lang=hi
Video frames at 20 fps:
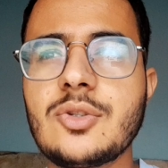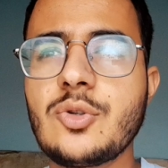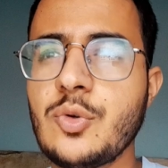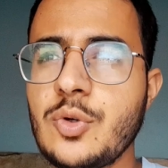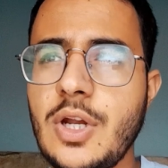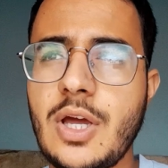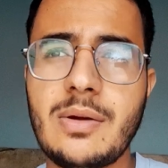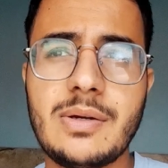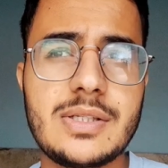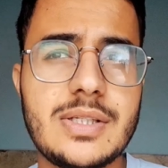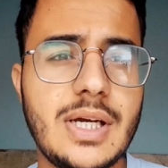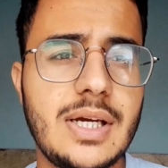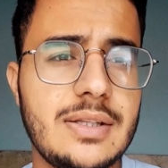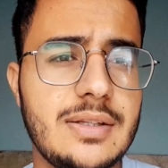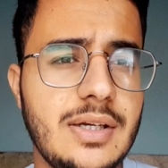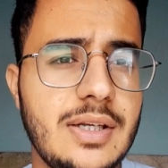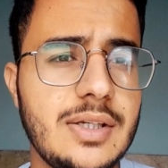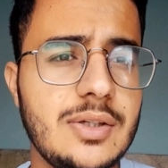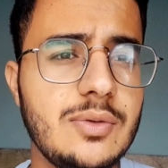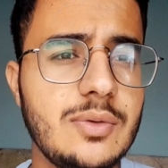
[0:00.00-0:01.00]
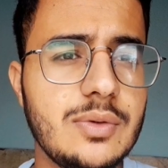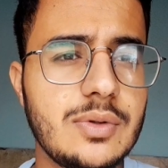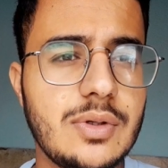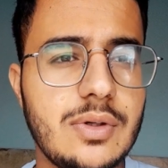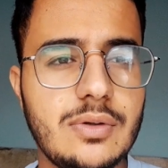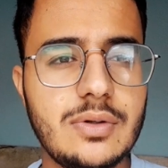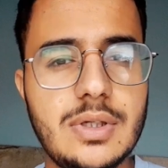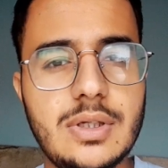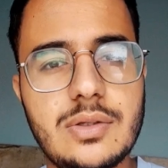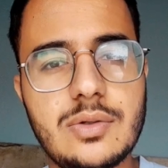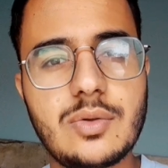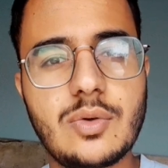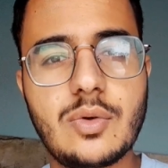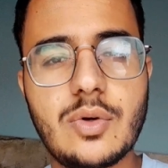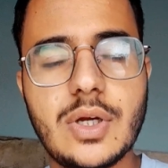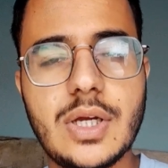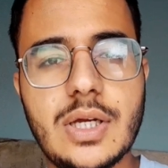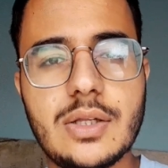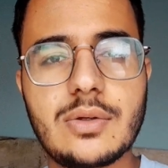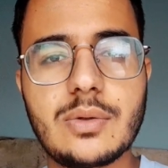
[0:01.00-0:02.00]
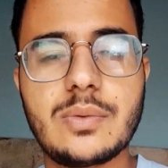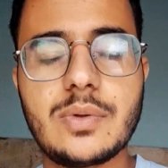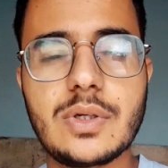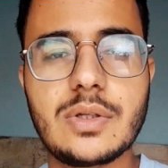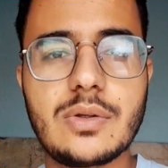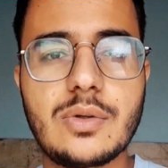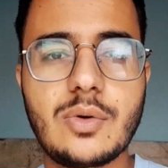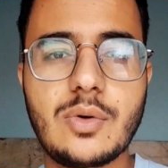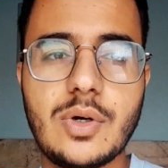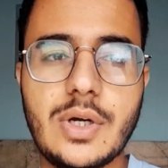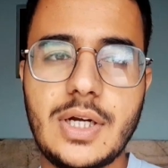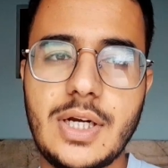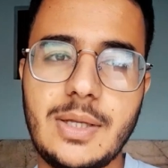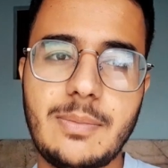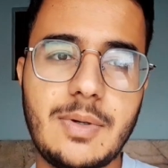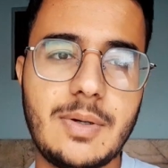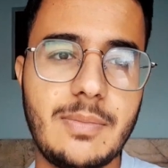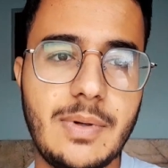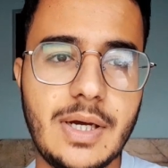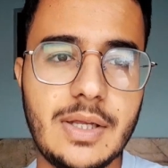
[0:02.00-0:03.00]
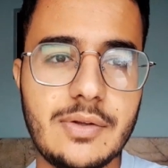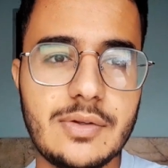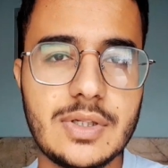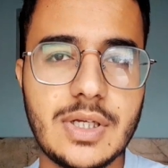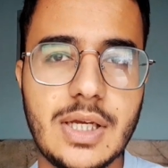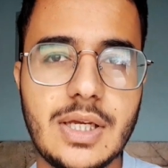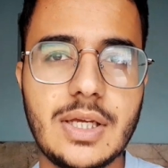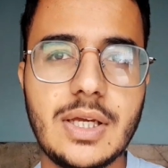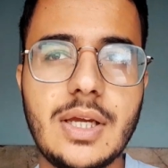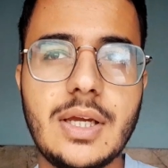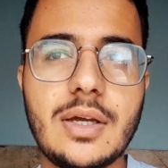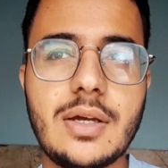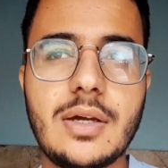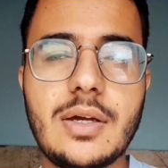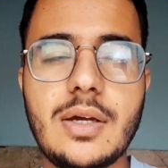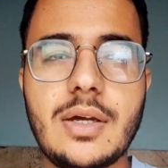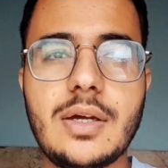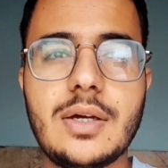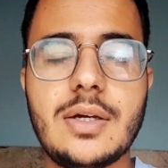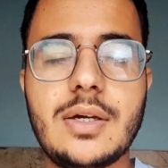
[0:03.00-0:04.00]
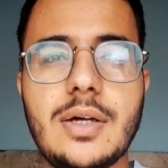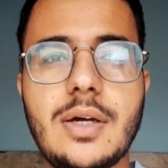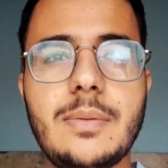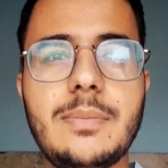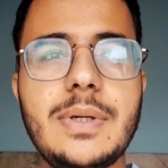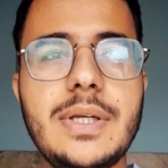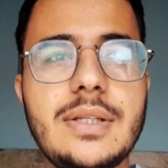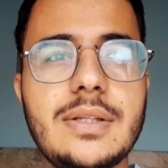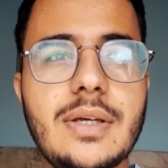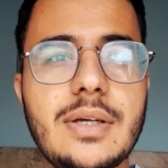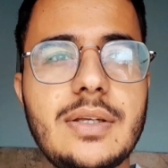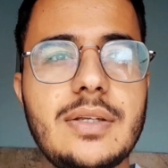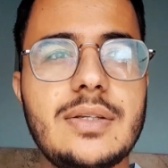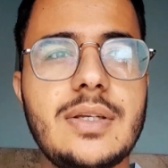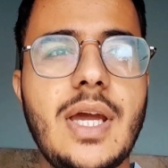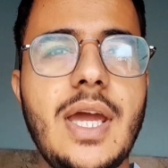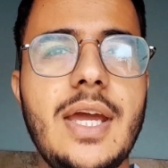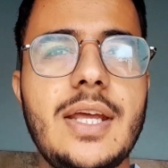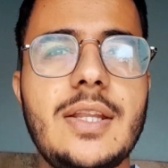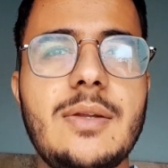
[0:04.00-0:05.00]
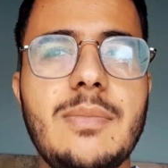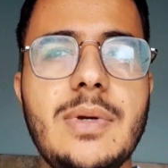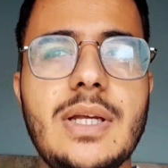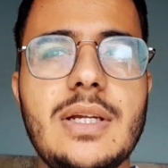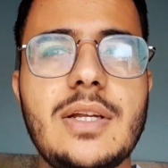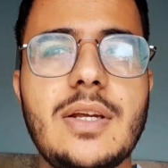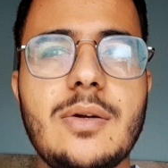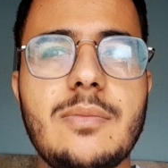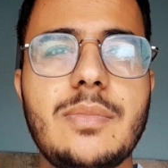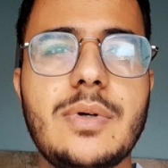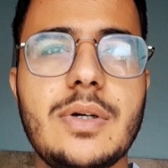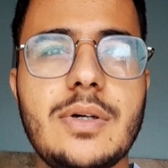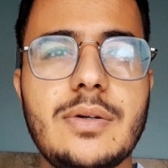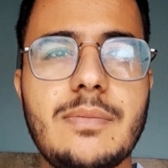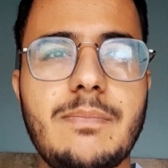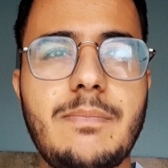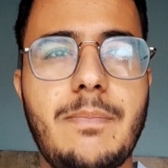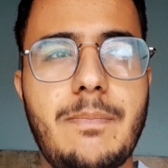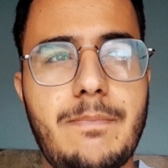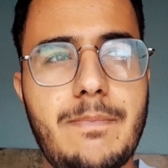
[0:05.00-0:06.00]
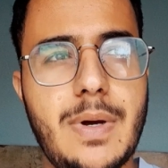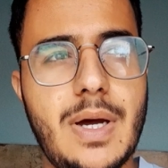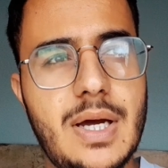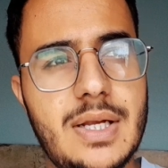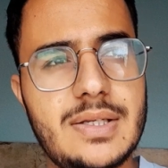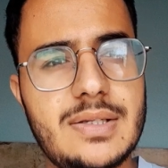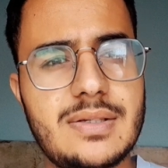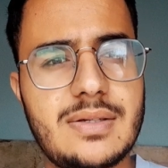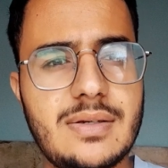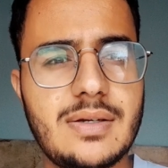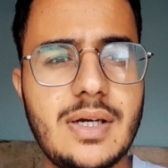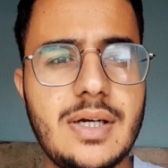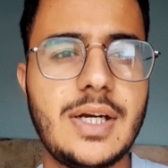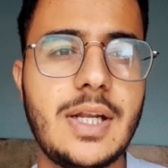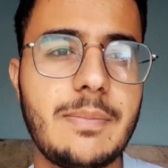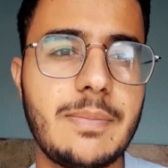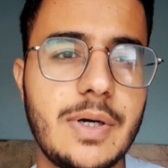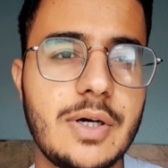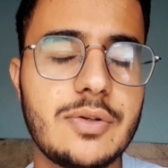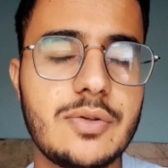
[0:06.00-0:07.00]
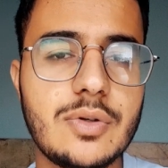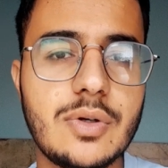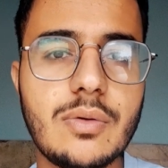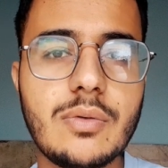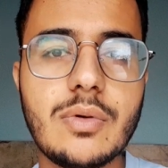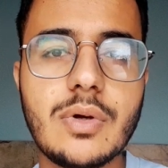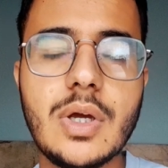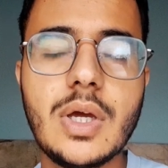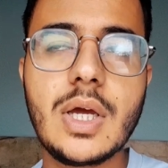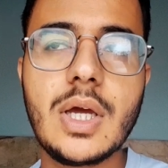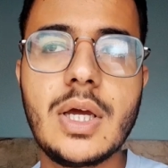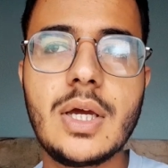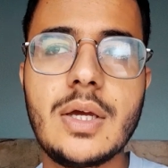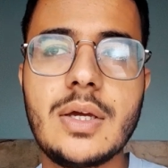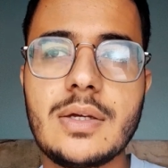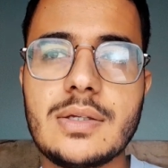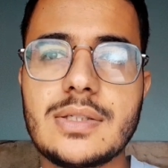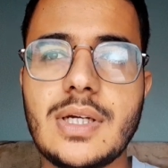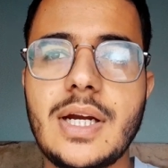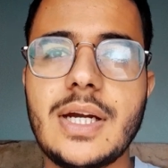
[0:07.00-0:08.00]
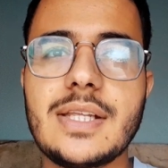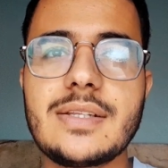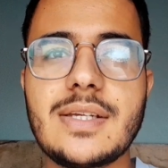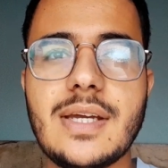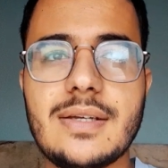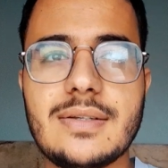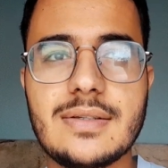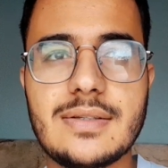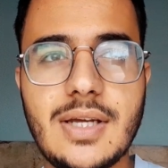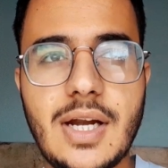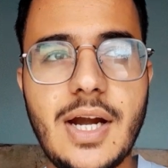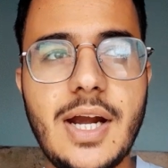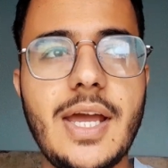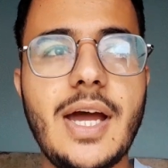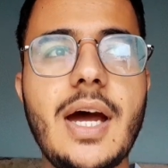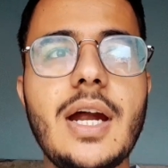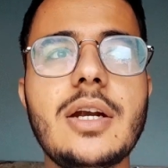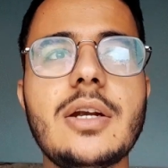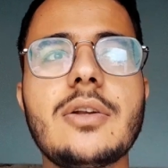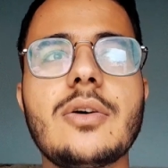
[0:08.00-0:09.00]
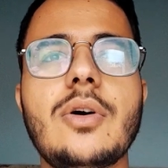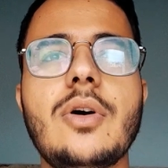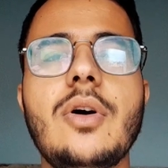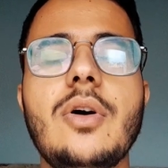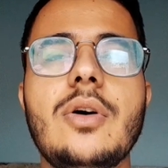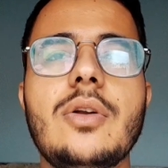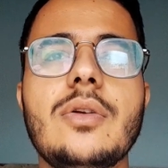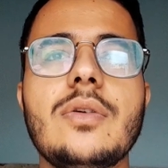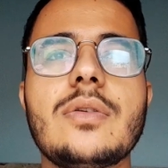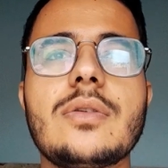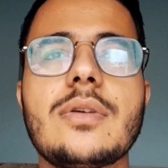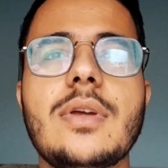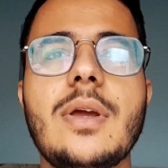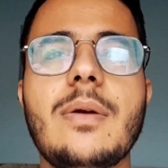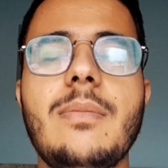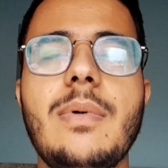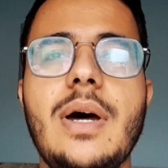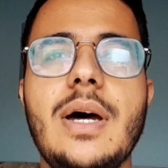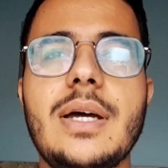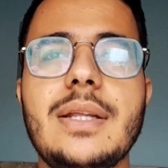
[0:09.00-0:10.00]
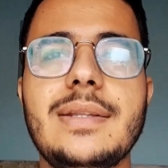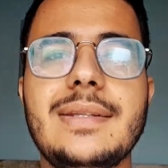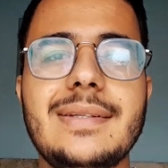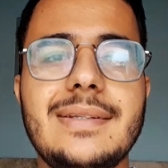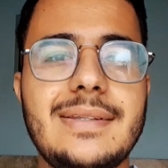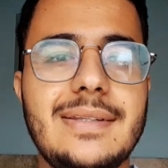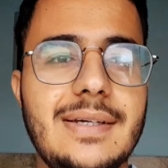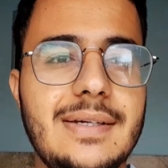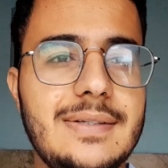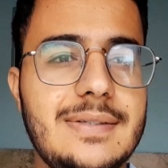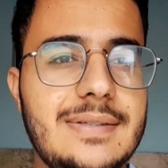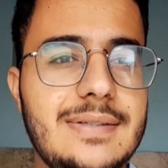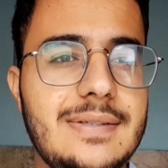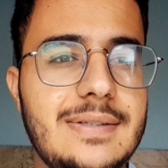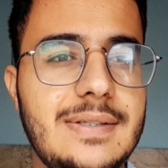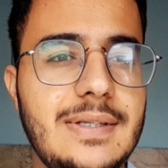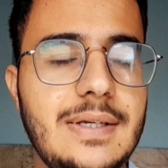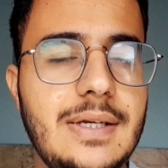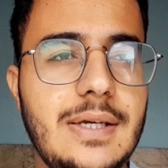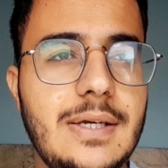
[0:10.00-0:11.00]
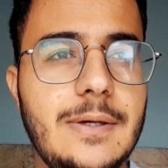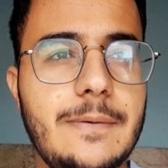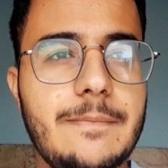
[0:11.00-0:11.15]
सोना मैं चाहता नहीं हूँ क्योंकि सो गया तो फिर दो घंटे बर्बाद हो जाएंगे अभी तक शायद मैं लगभग पाँच घंटे पढ़ चुका हूँ साढ़े छः से साढ़े आठ और उसके बाद दस से